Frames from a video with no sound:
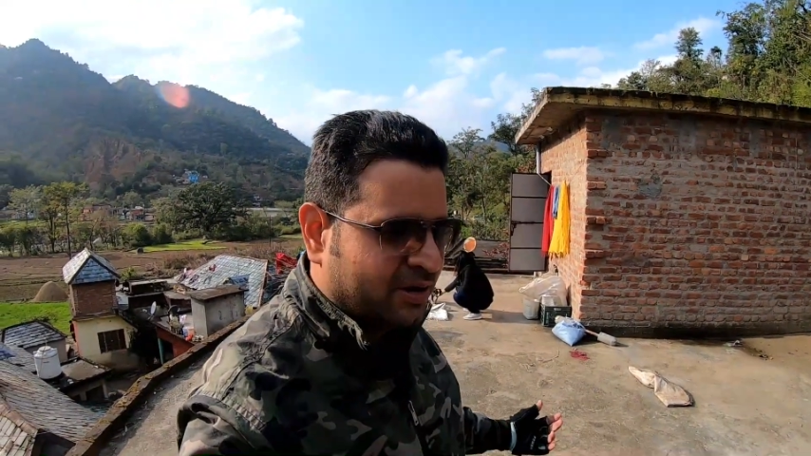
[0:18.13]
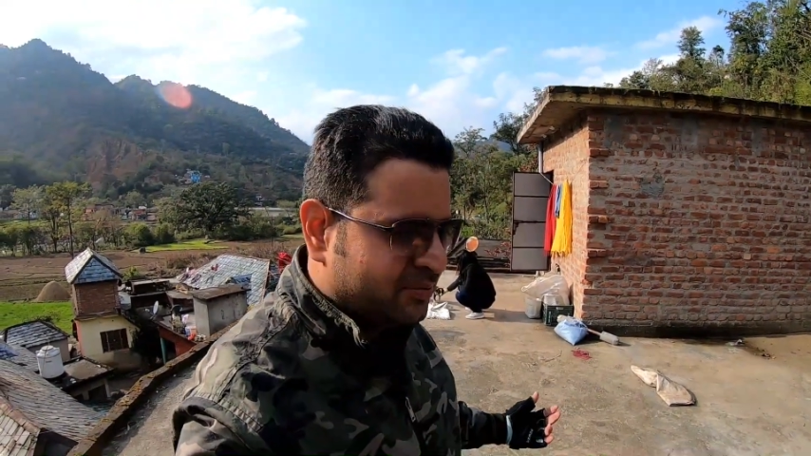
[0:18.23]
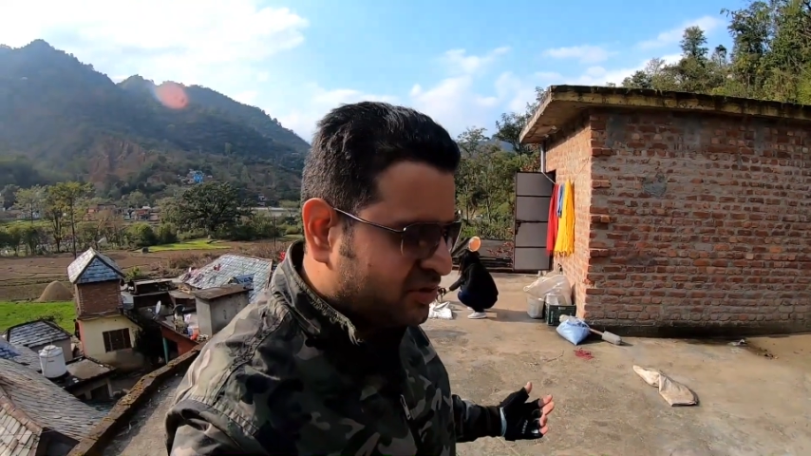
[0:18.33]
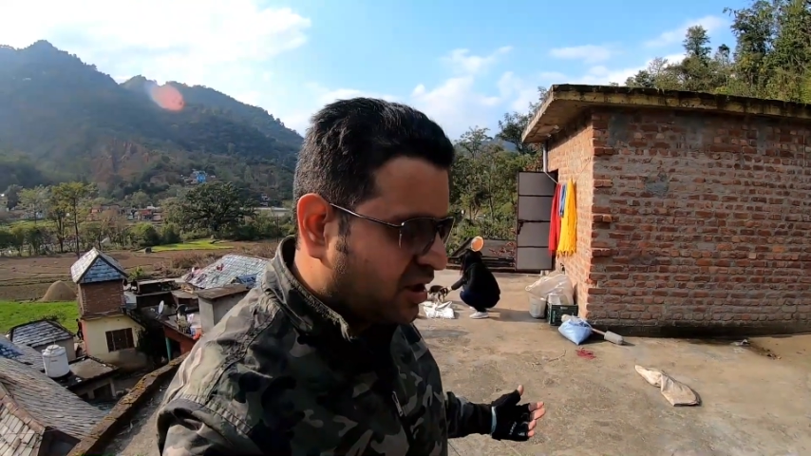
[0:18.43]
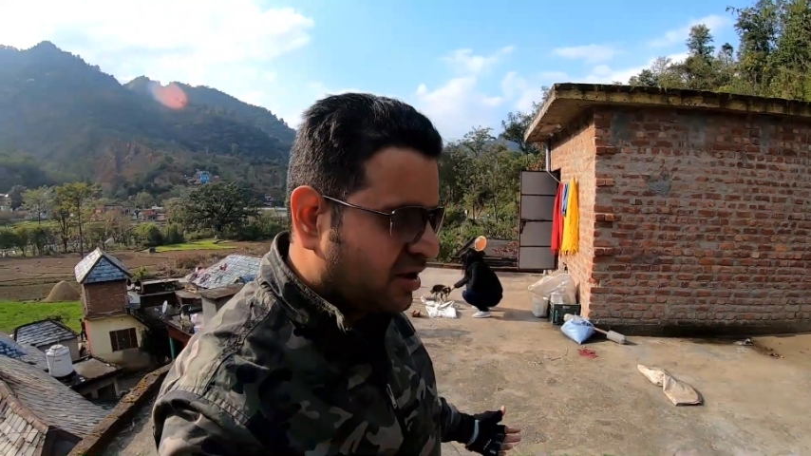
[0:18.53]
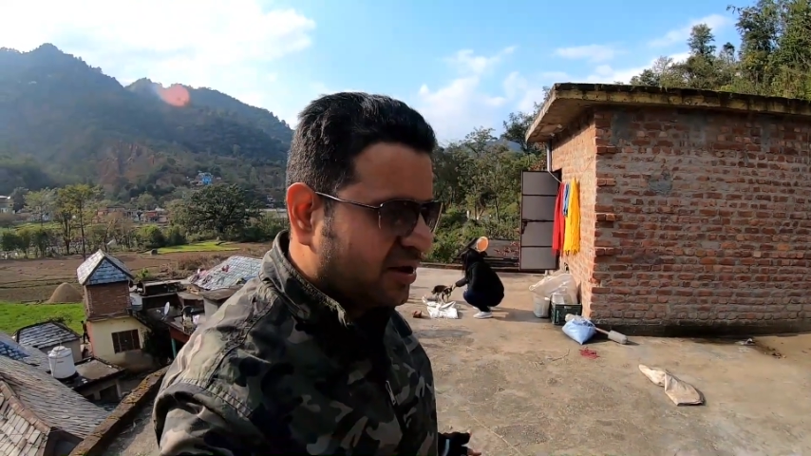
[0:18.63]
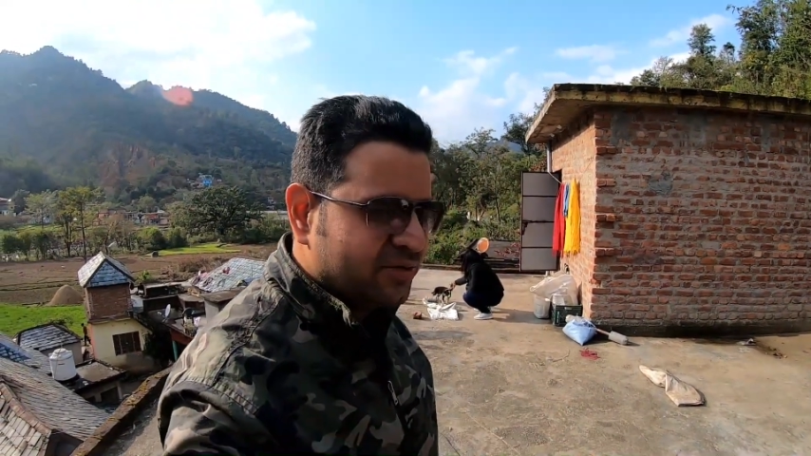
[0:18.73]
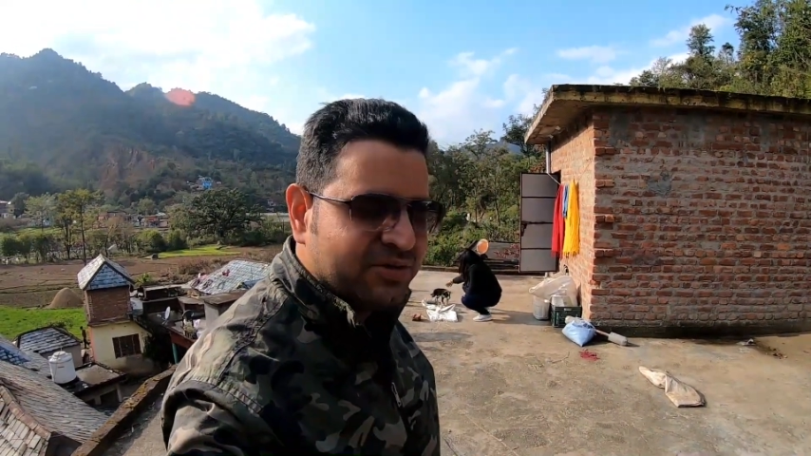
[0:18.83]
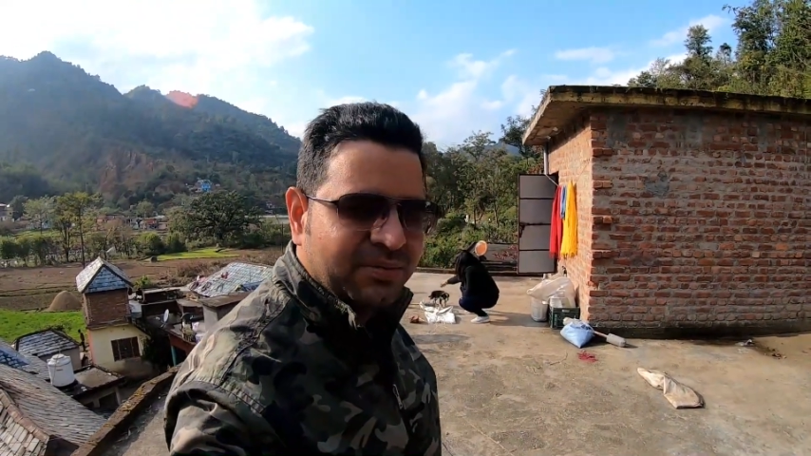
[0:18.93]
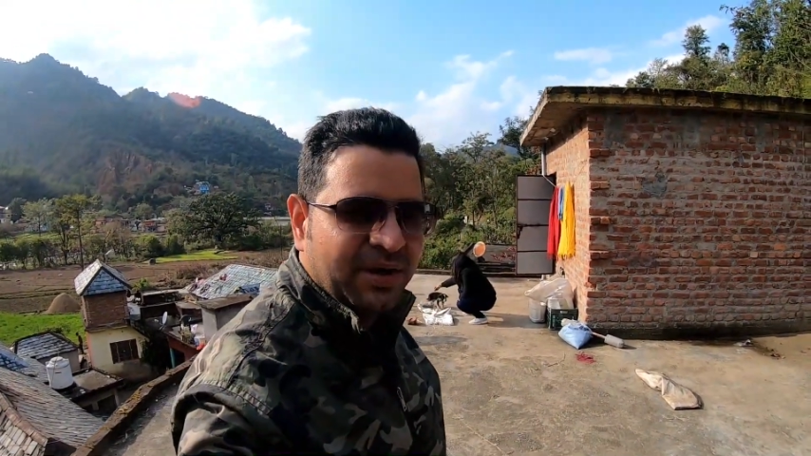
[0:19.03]
हम जाके
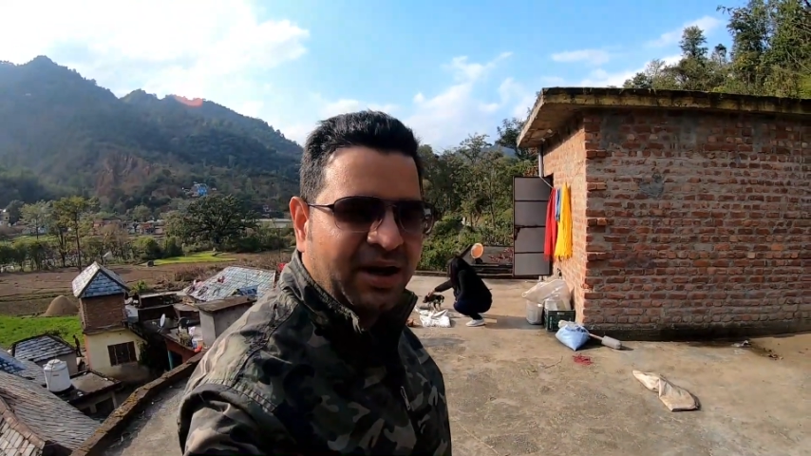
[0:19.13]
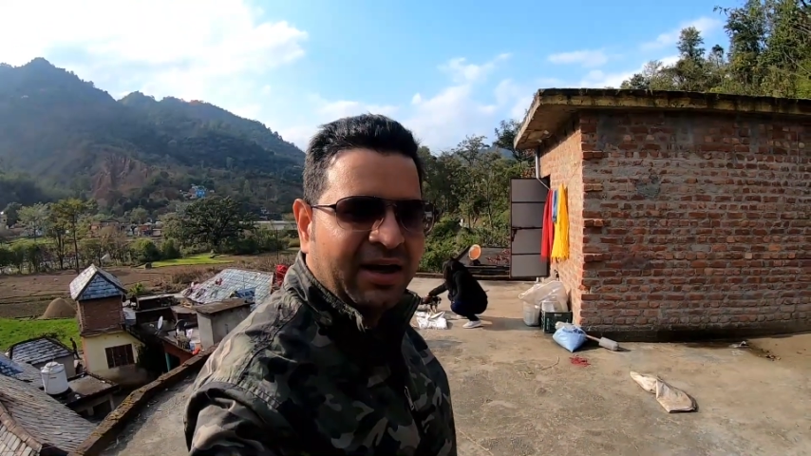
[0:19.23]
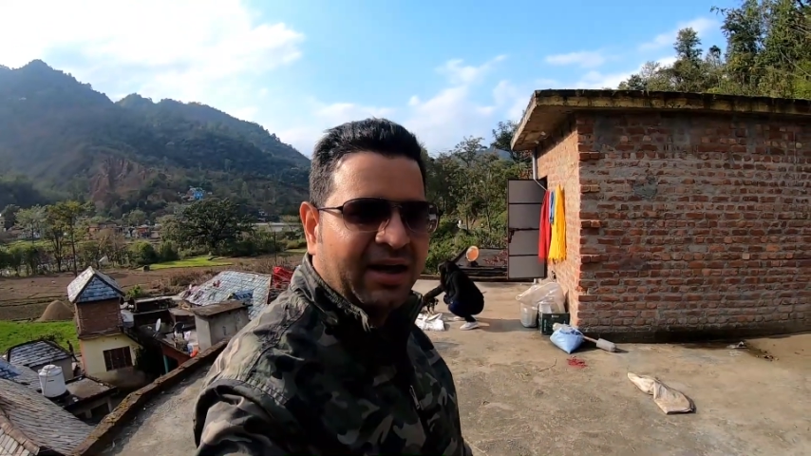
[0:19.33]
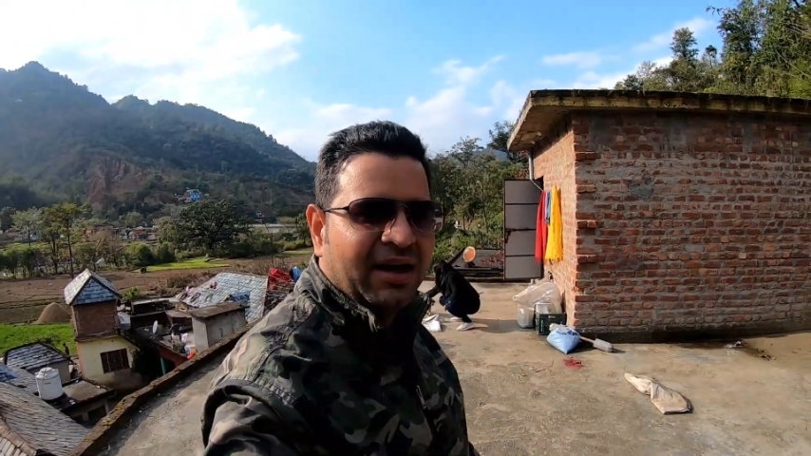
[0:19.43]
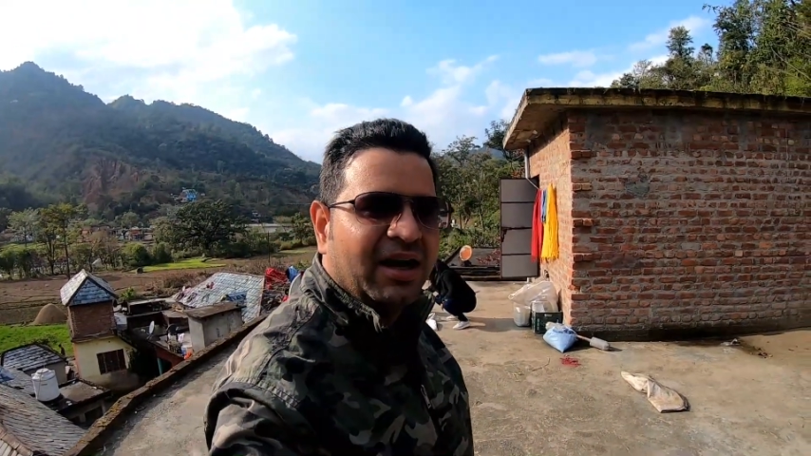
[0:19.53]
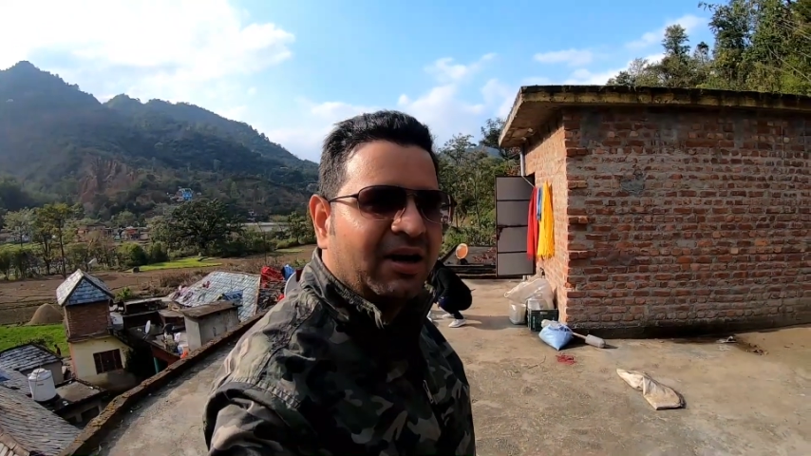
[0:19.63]
उनसे मिलेंगे